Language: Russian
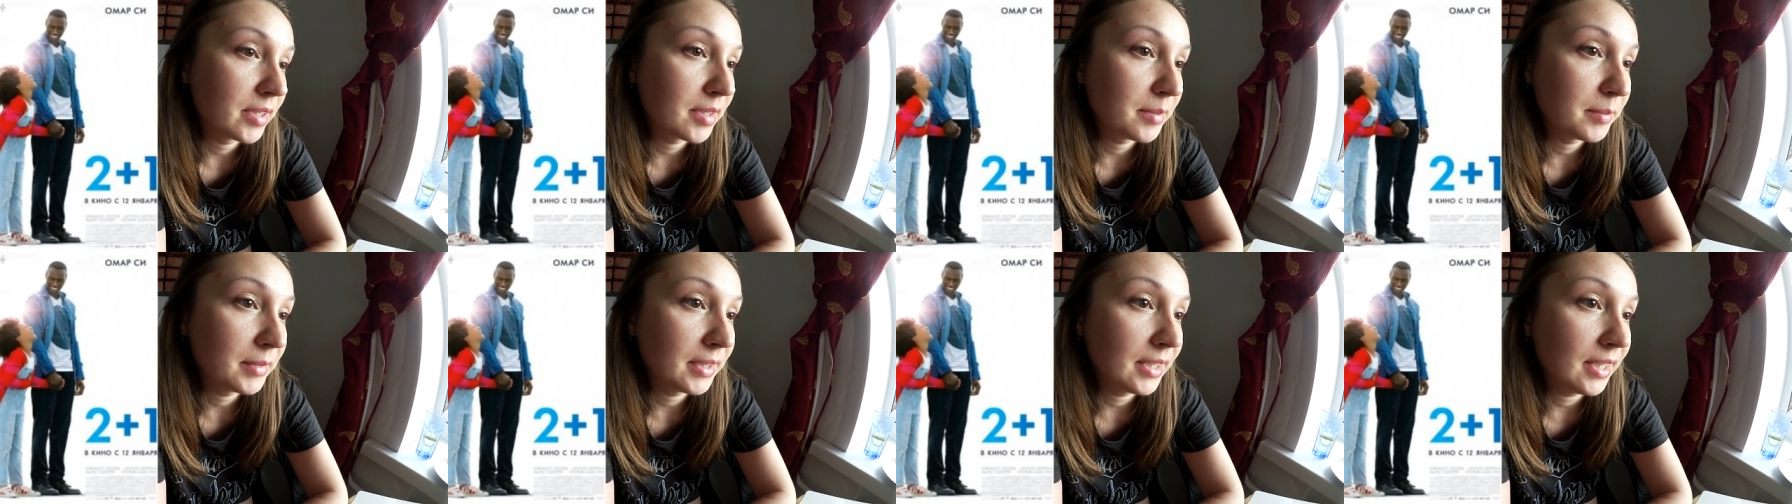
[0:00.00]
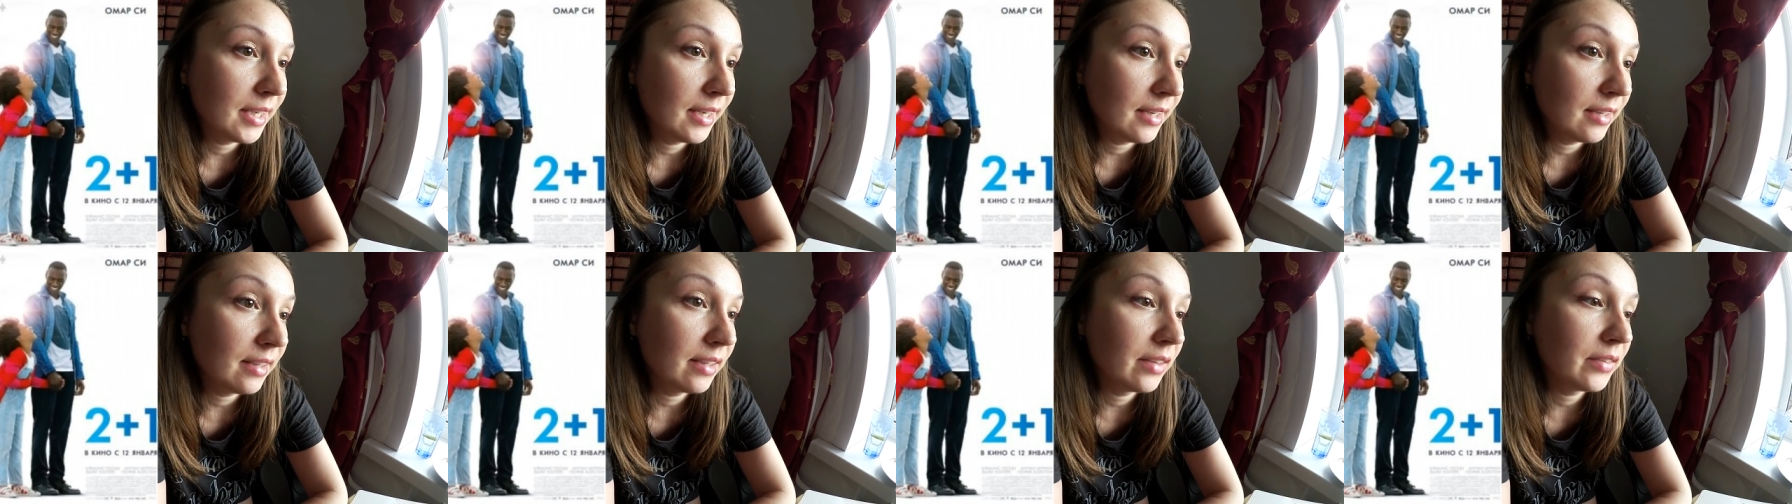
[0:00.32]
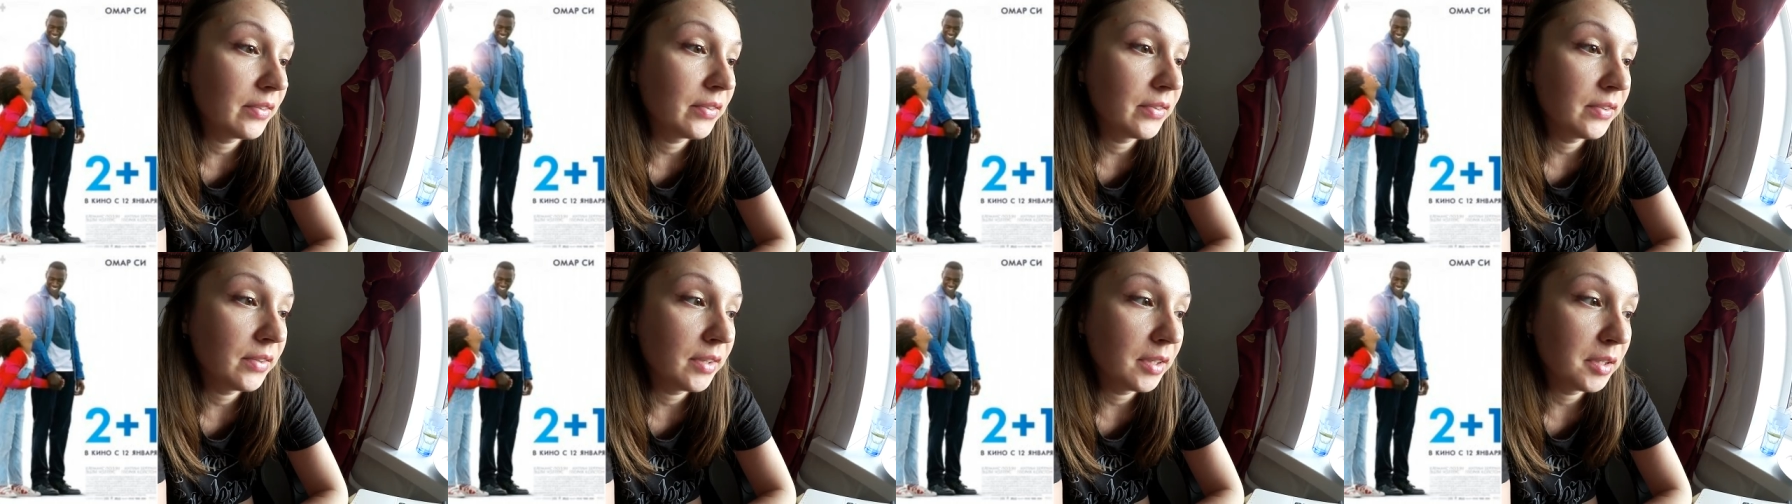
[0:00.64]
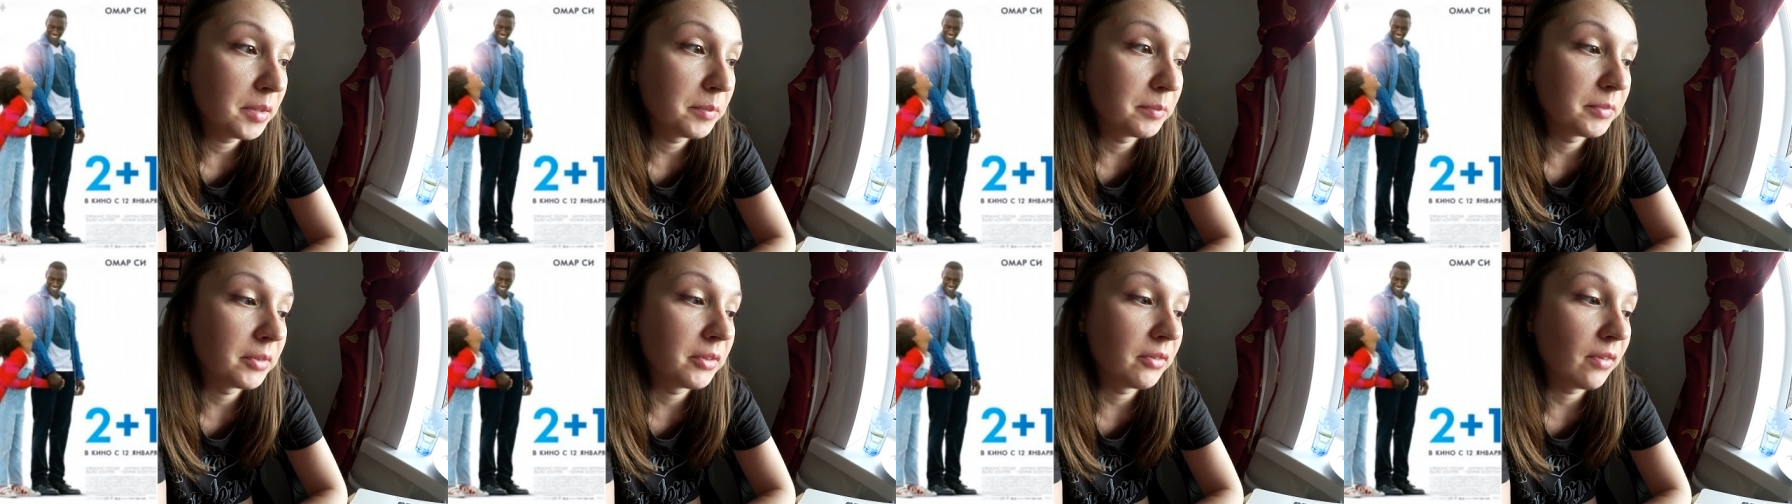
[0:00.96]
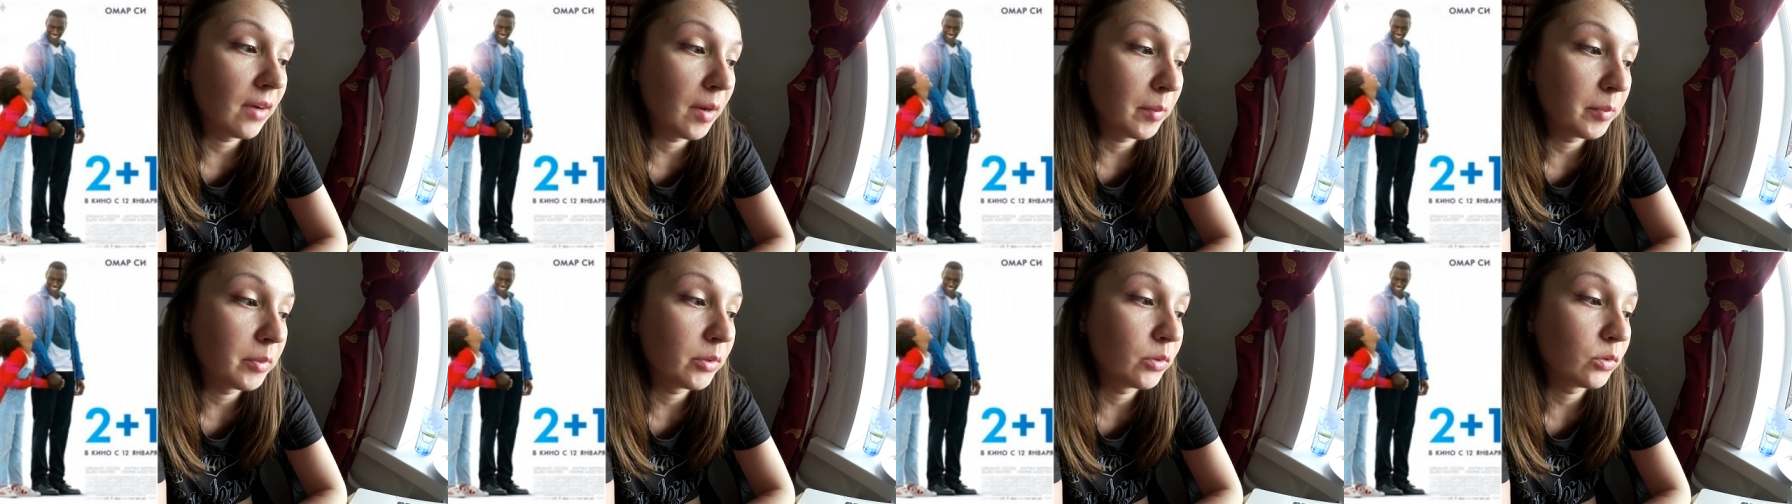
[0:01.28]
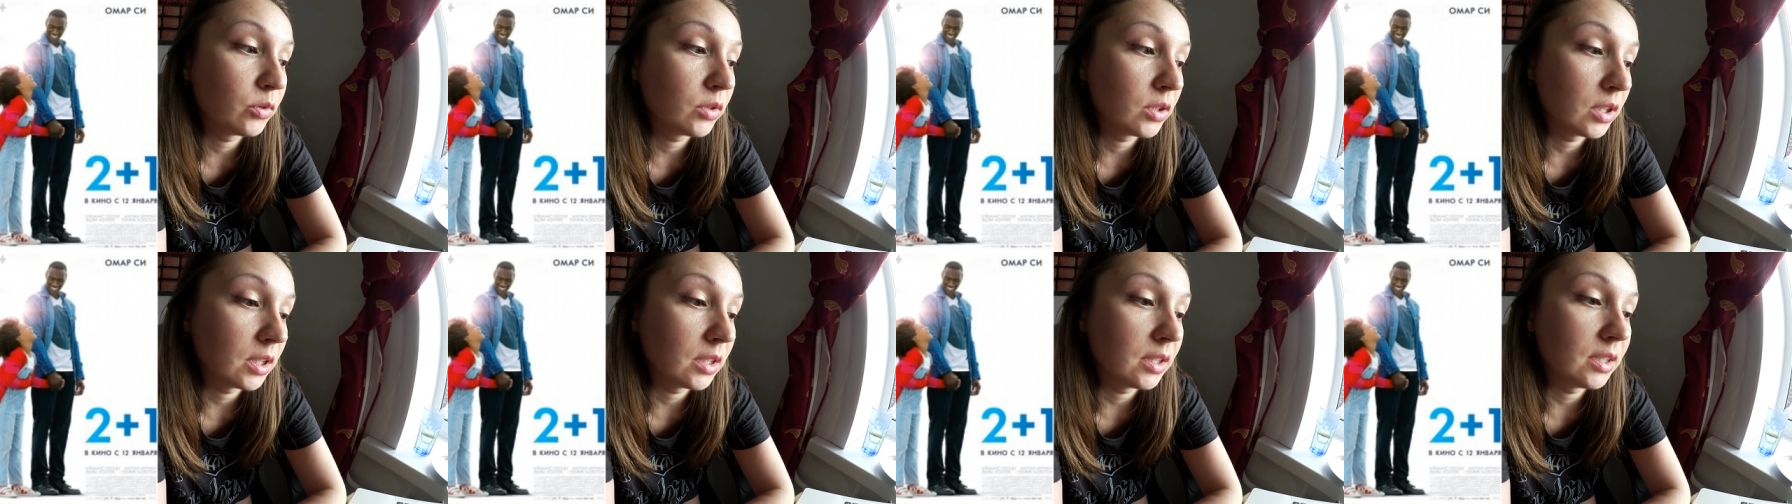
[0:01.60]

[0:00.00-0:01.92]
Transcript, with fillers: смотрела фильм «Два плюс